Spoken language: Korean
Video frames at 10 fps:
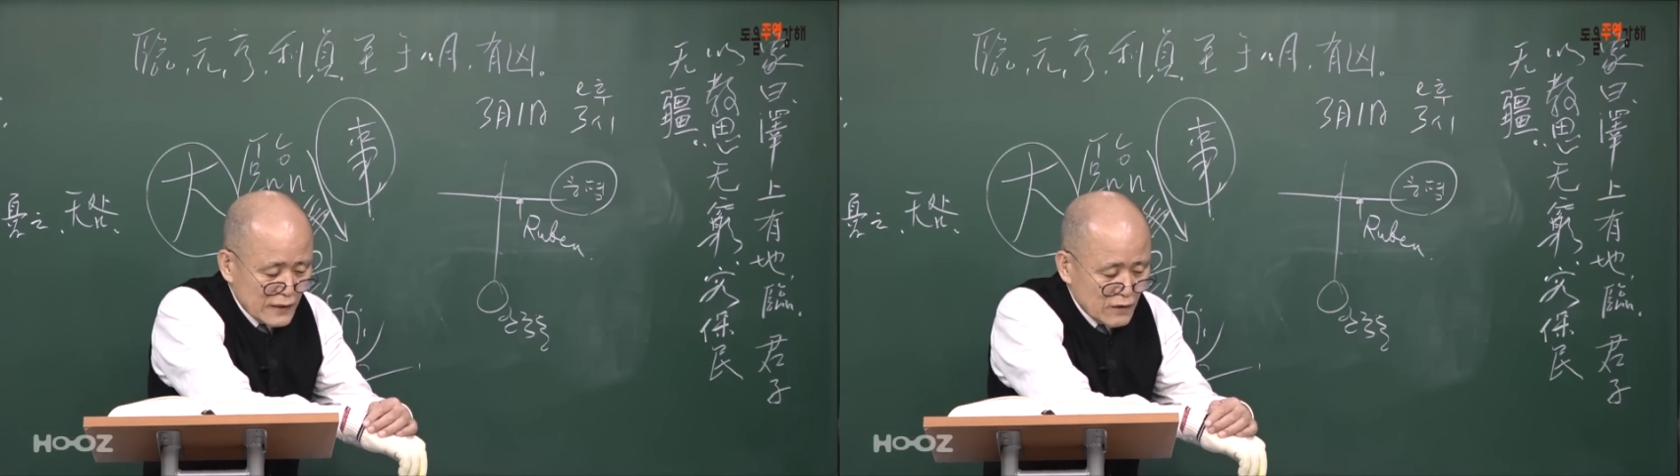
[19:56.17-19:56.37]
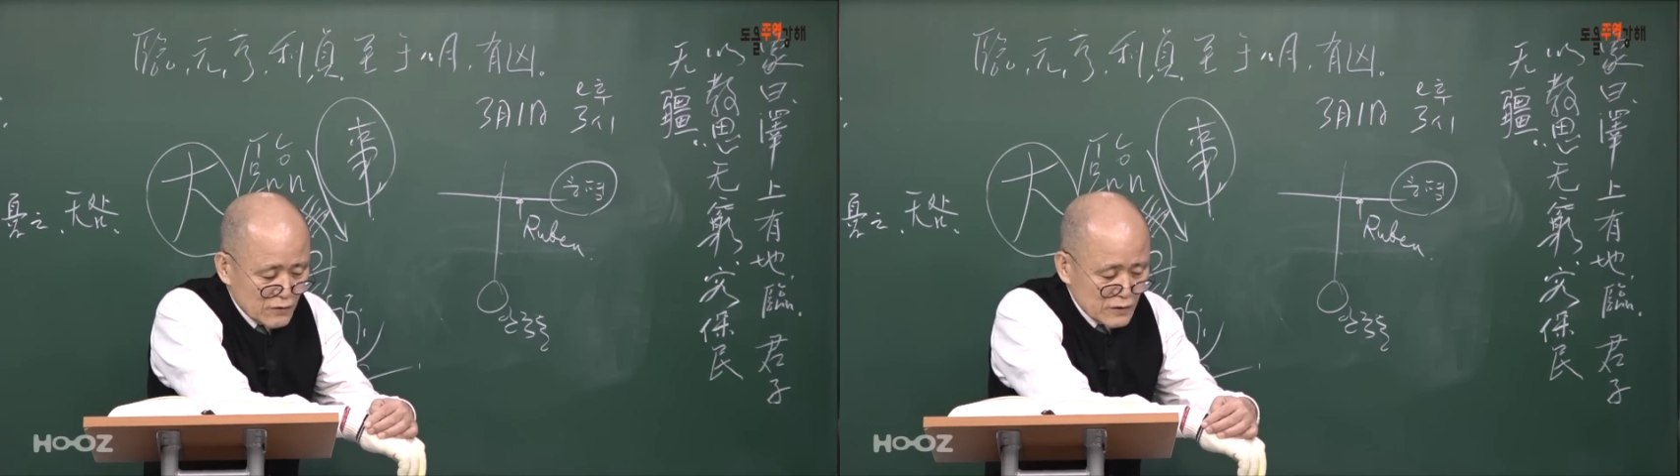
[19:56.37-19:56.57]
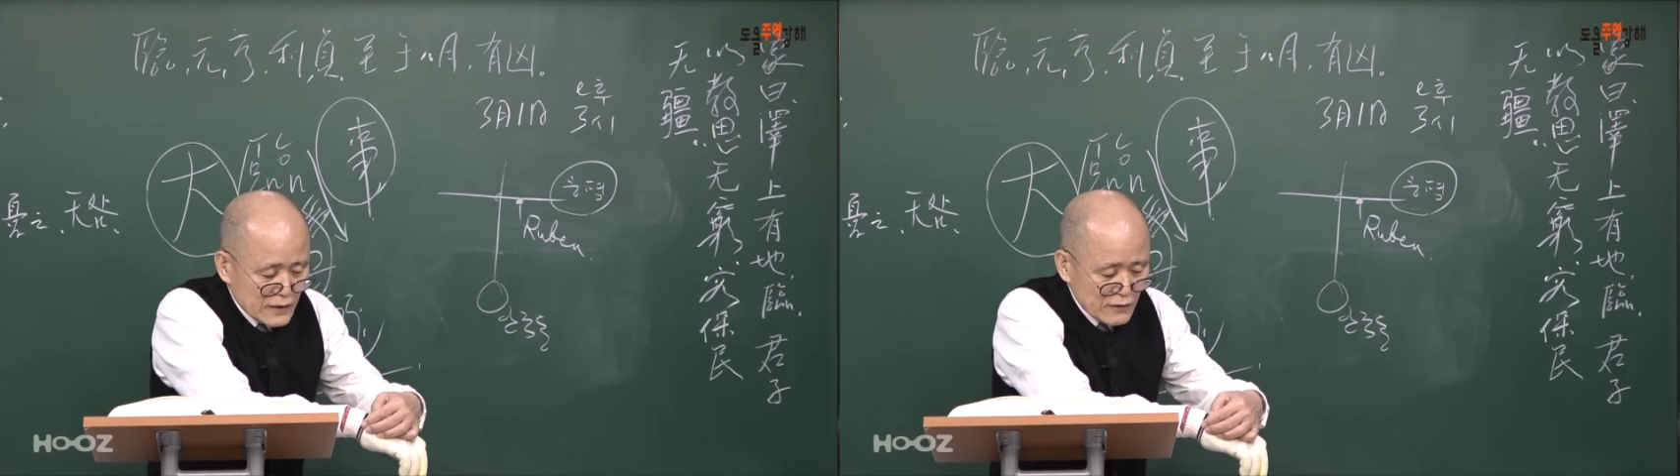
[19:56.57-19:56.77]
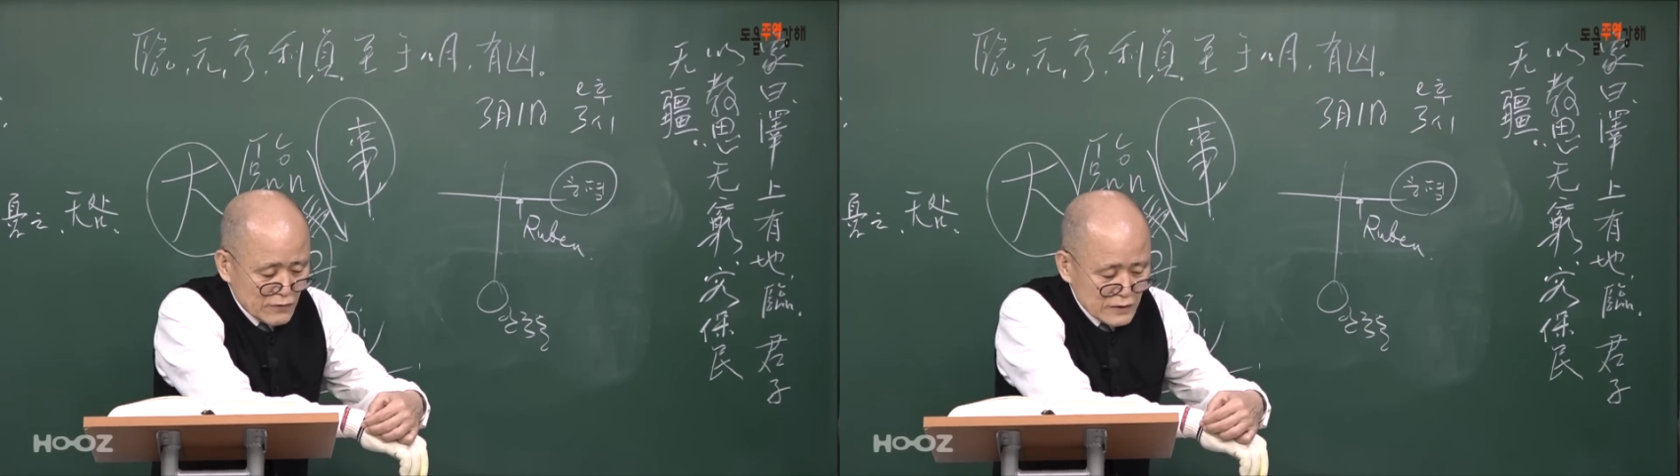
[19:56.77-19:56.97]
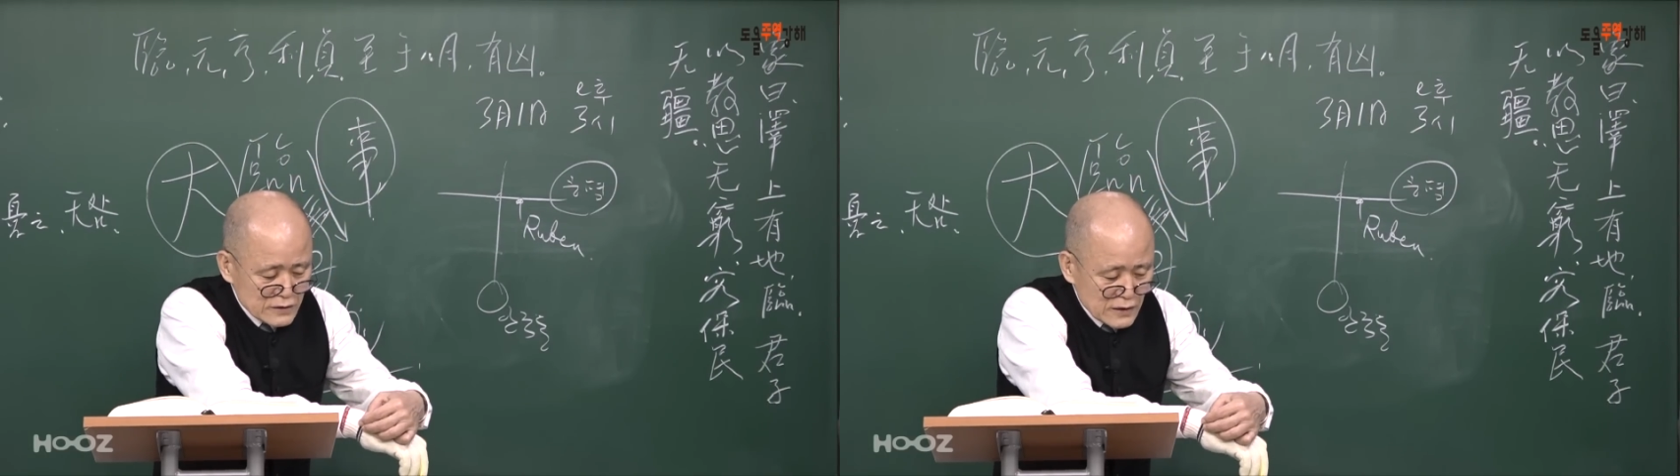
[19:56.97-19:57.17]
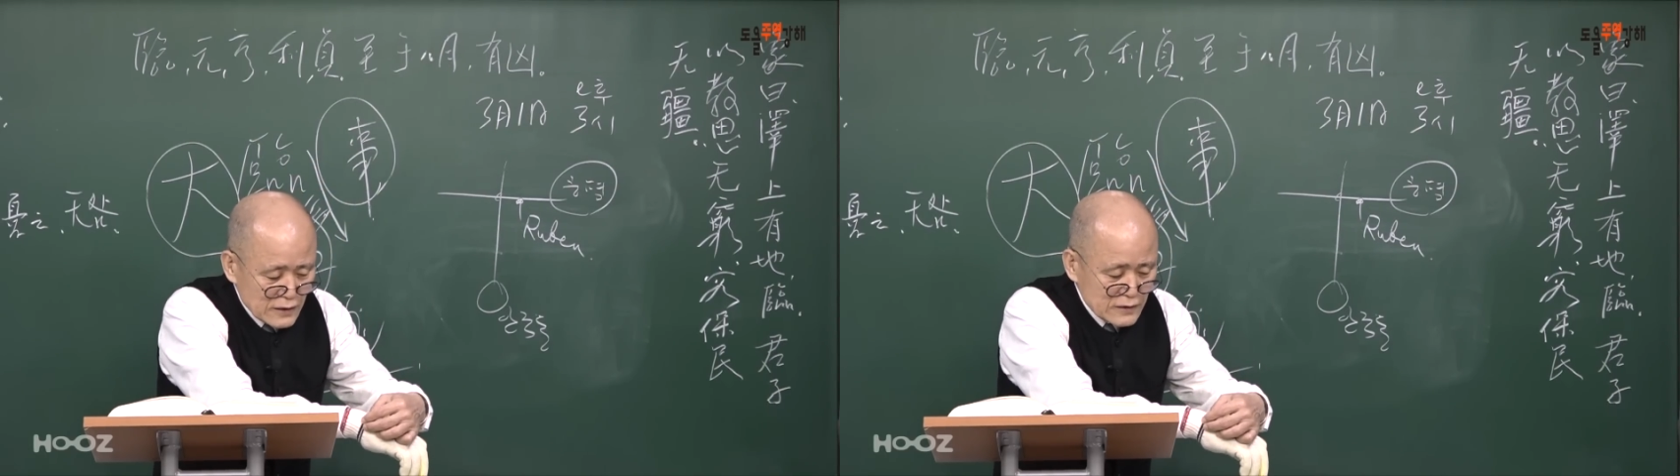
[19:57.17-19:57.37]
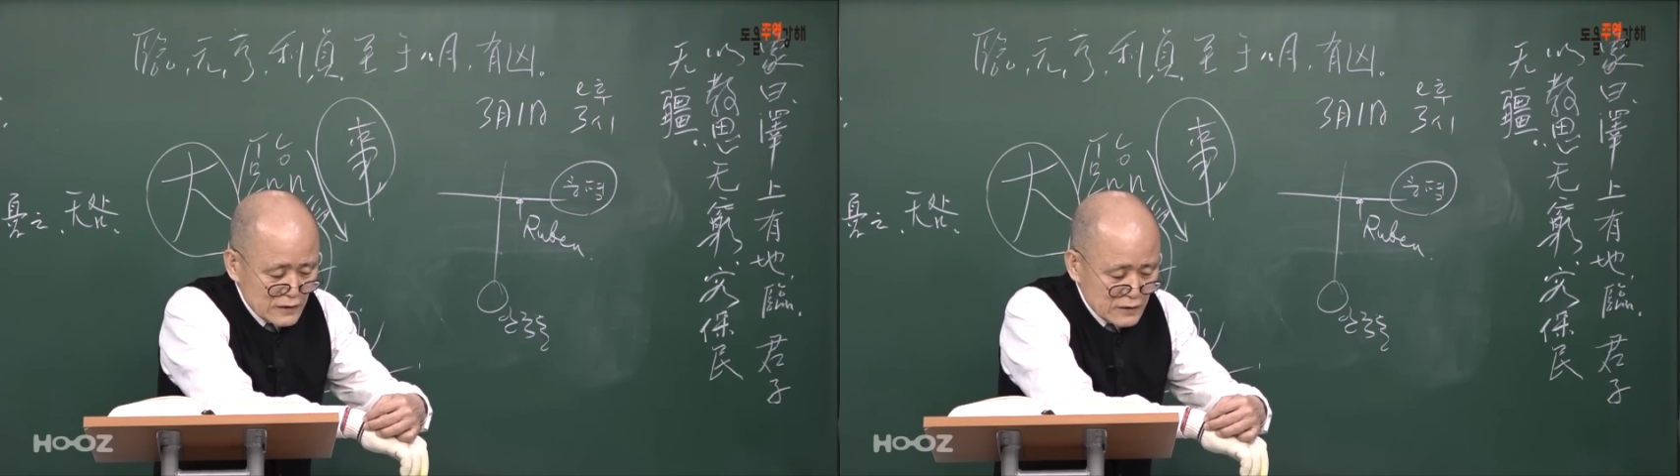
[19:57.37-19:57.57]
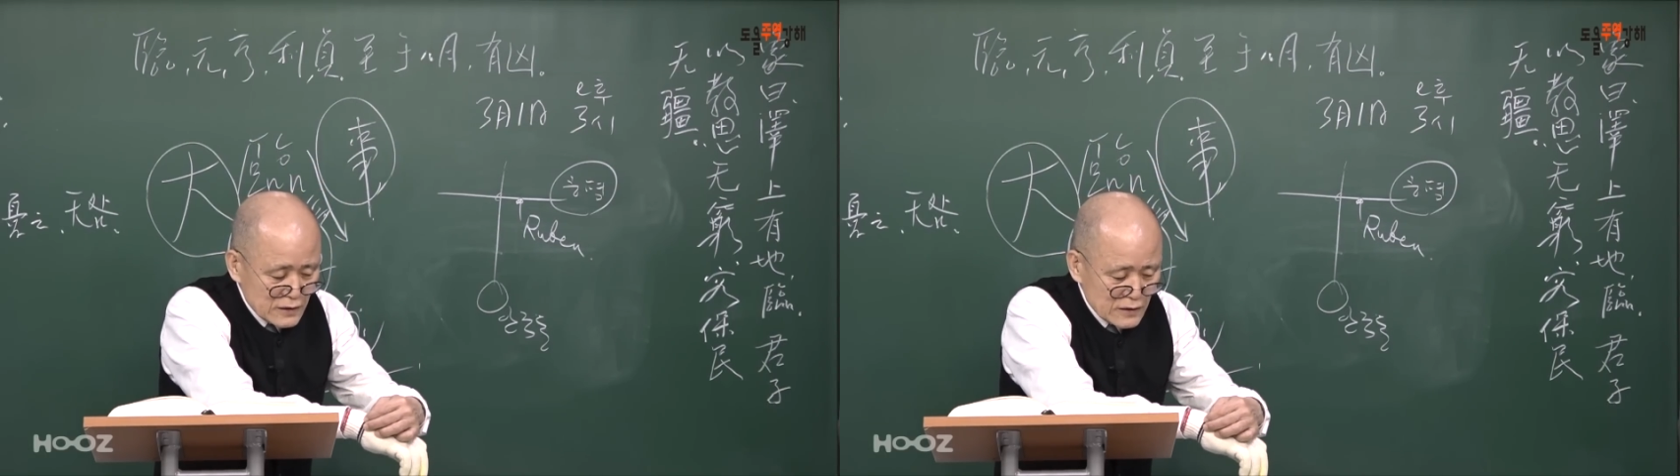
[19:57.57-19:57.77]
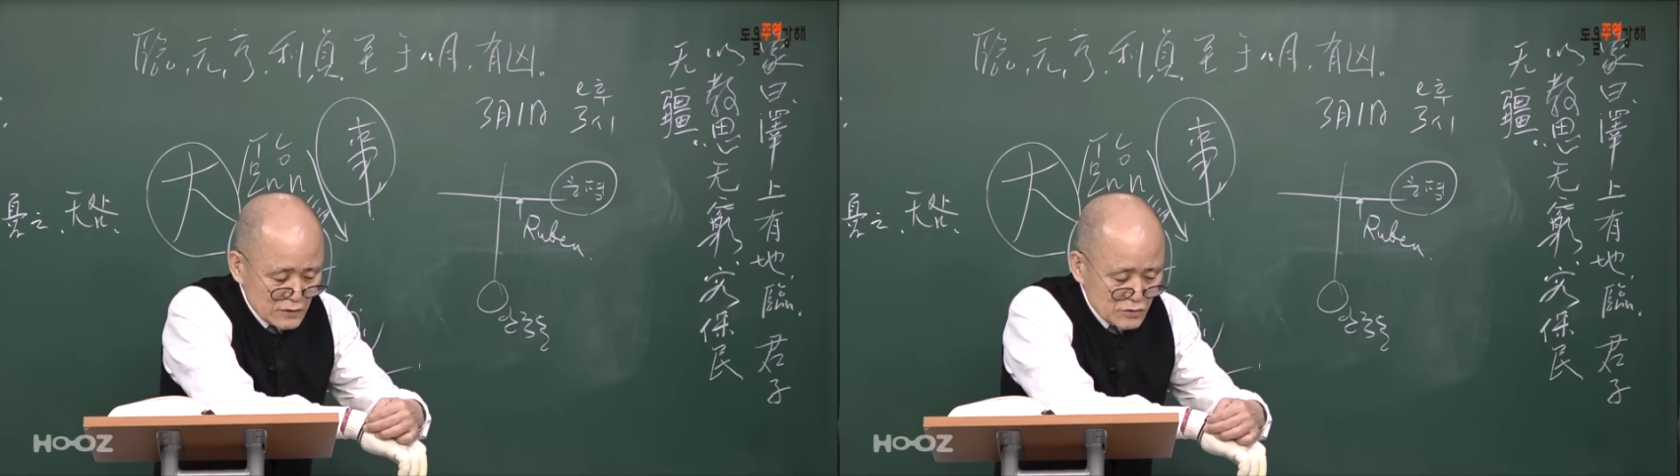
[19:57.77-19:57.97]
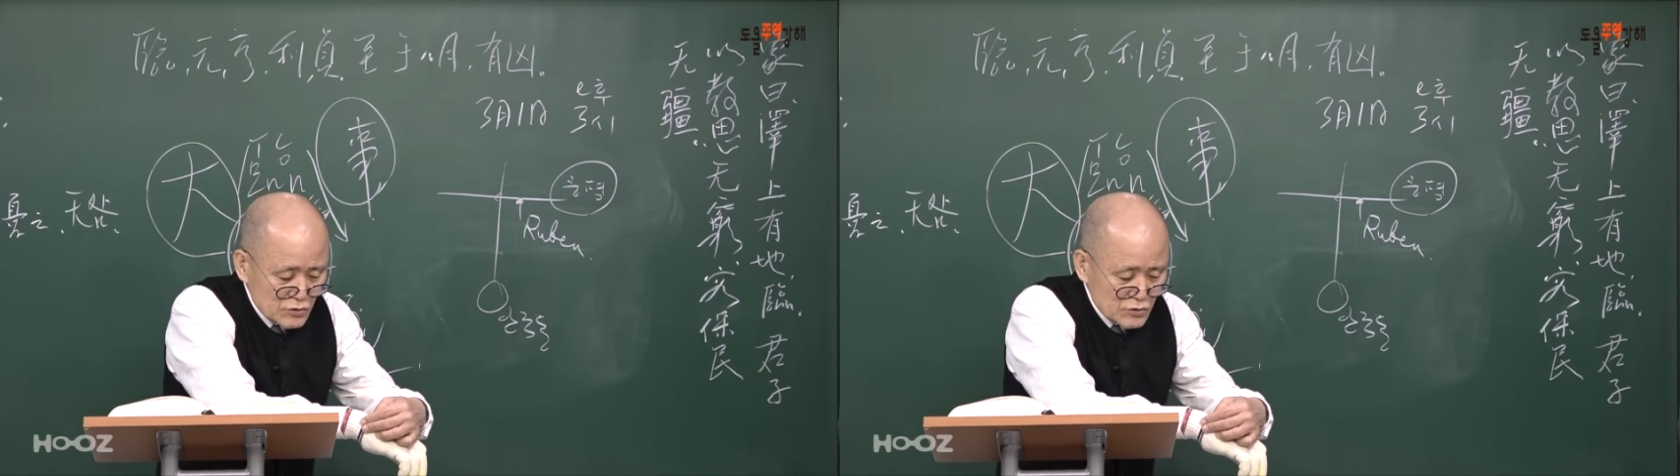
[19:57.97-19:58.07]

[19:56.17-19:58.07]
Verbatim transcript: 갤러리 개관식 할 때 제가